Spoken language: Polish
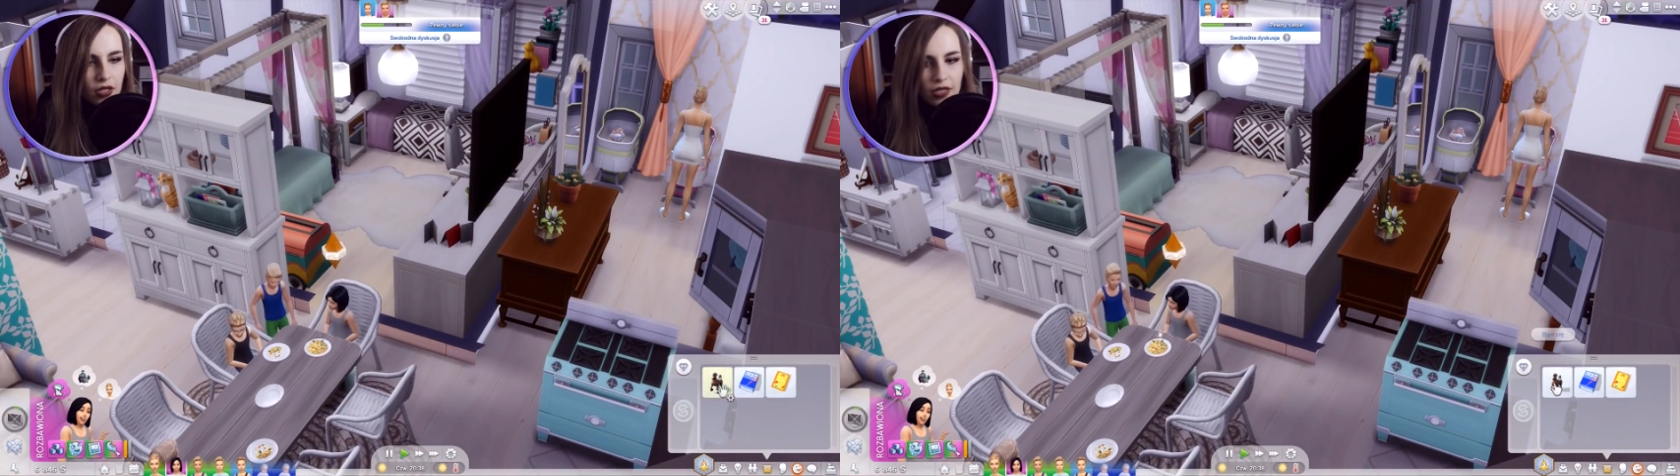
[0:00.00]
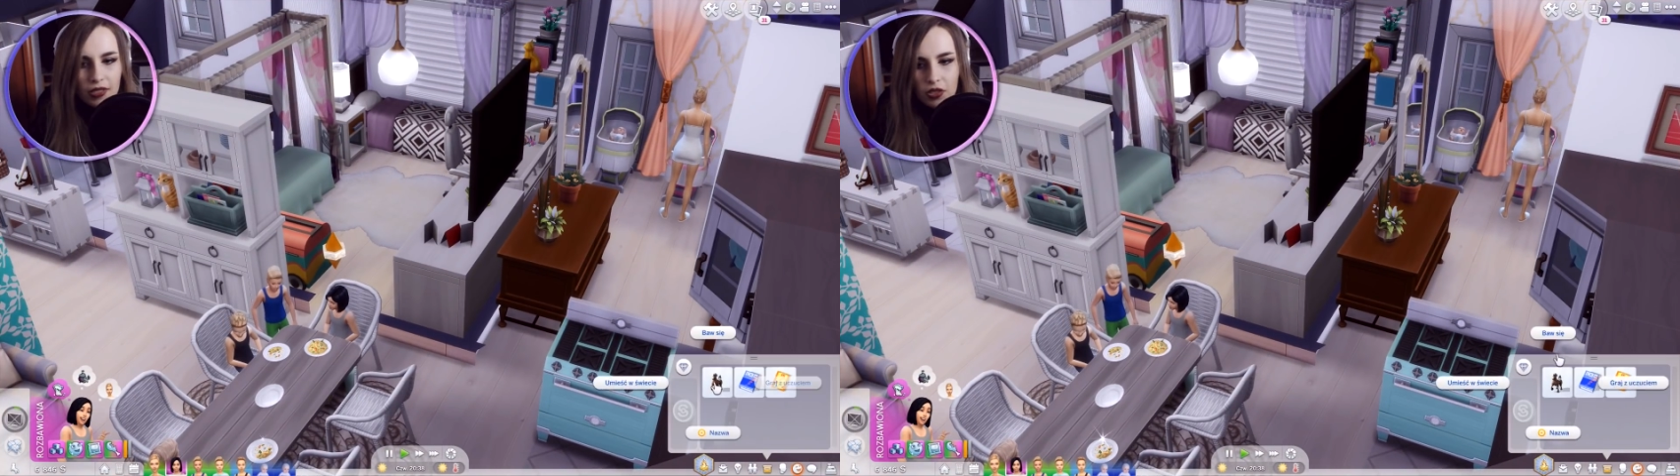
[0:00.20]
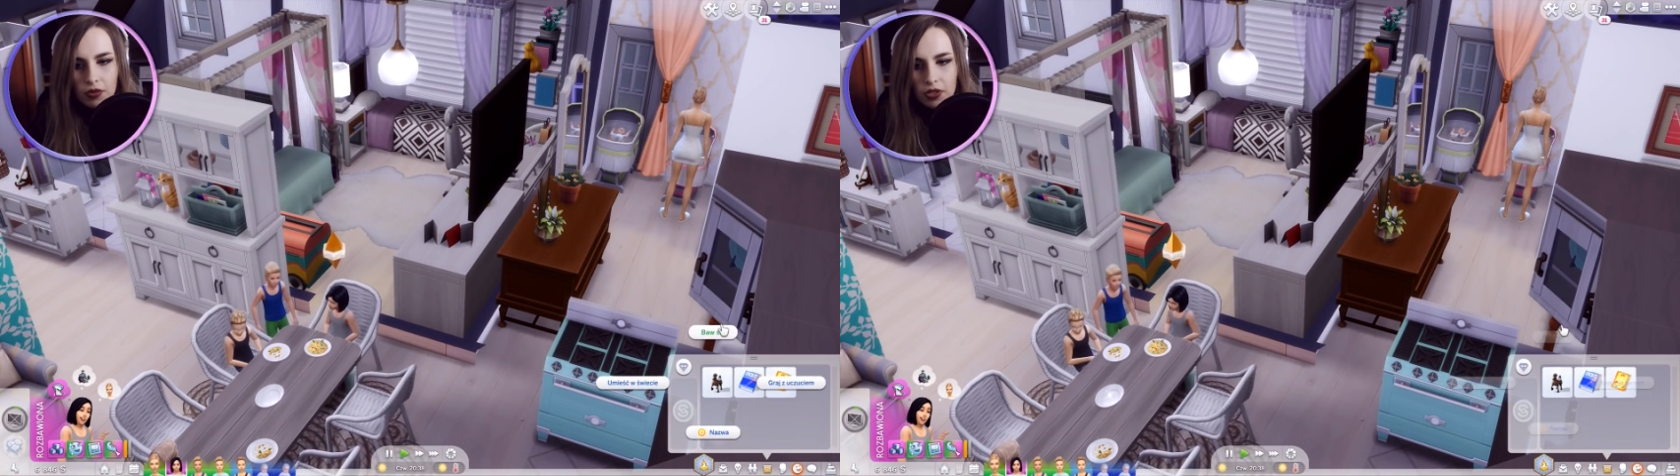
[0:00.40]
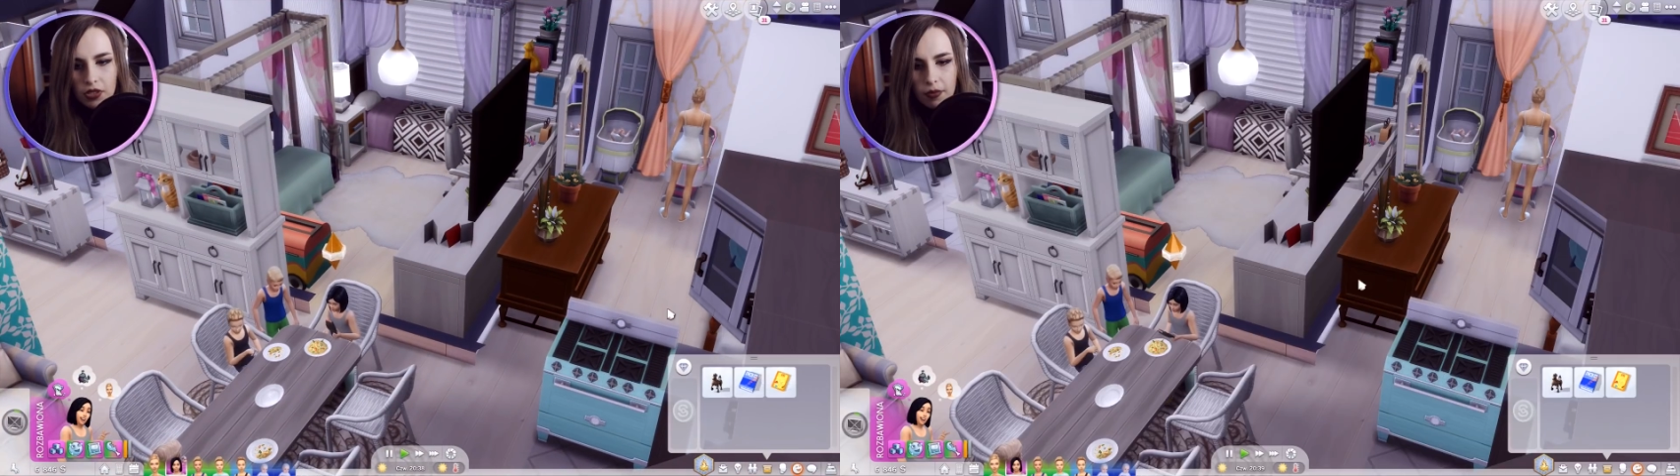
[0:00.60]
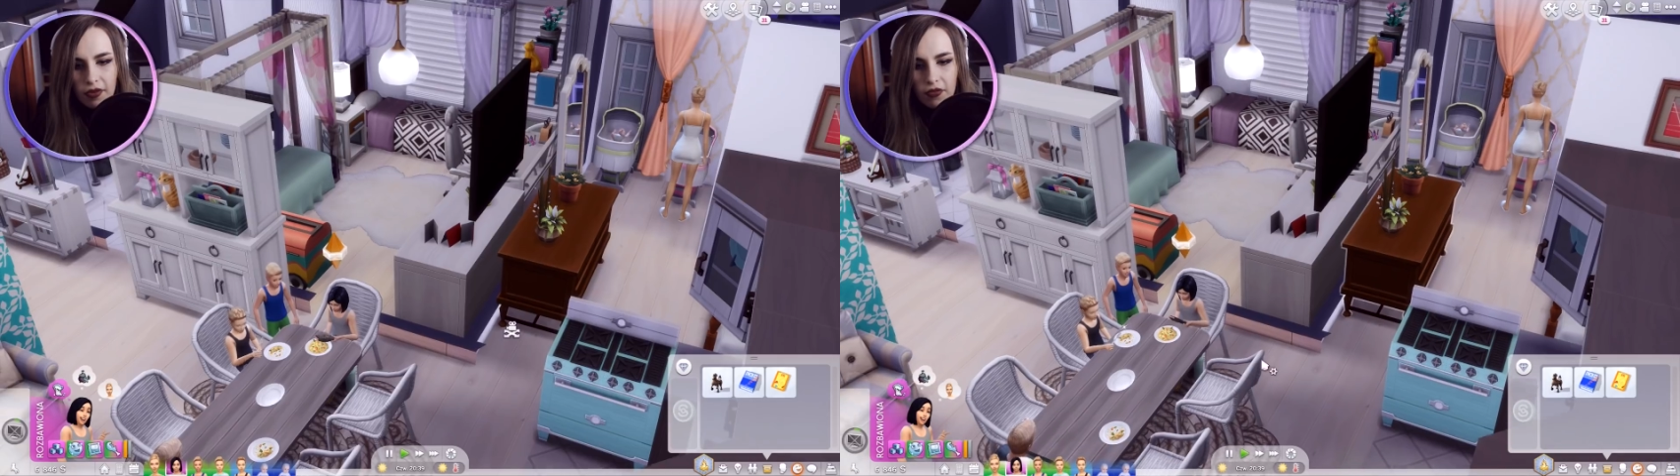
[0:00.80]
Chcę, żebyś ty
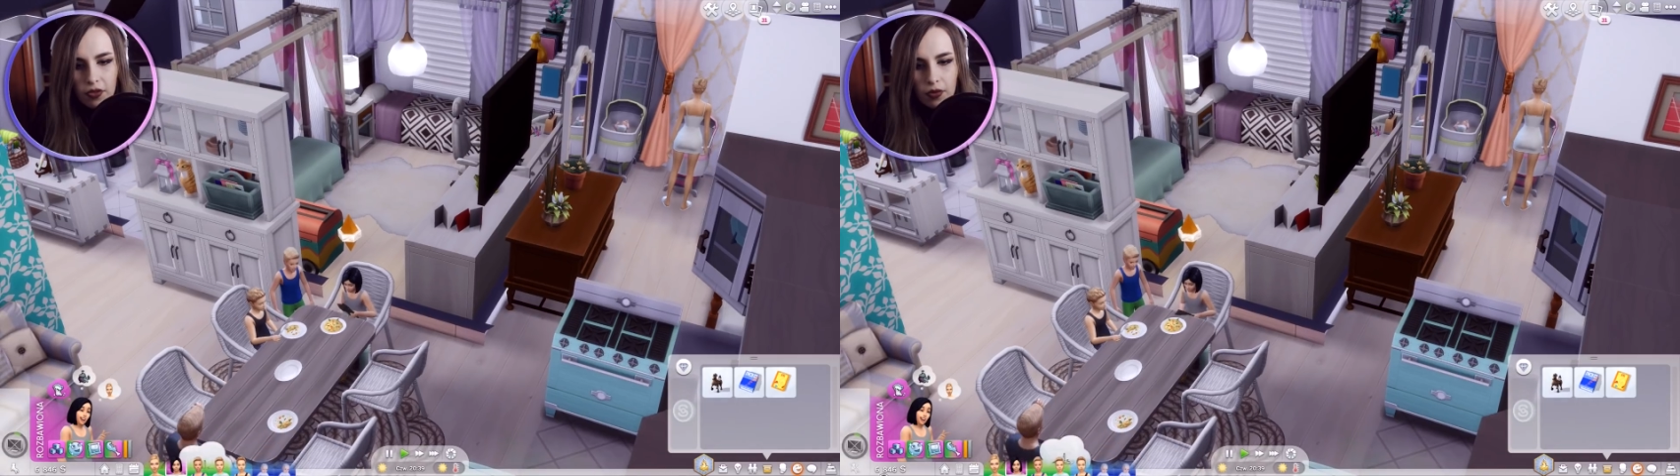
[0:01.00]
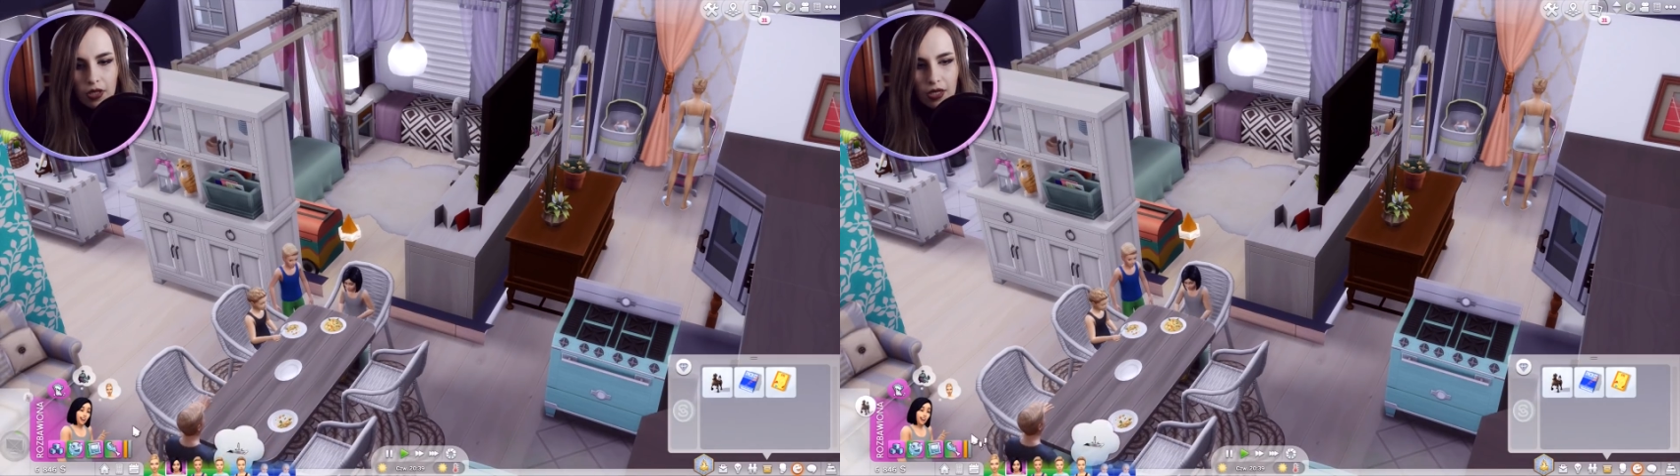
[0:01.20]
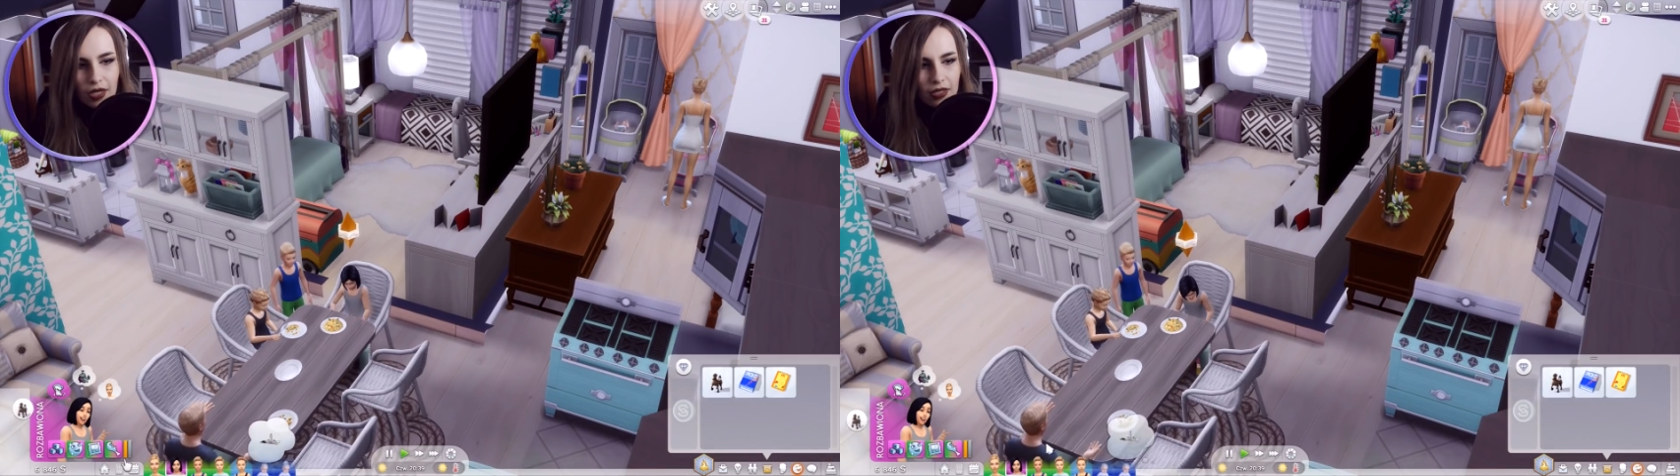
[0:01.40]
się bawiła,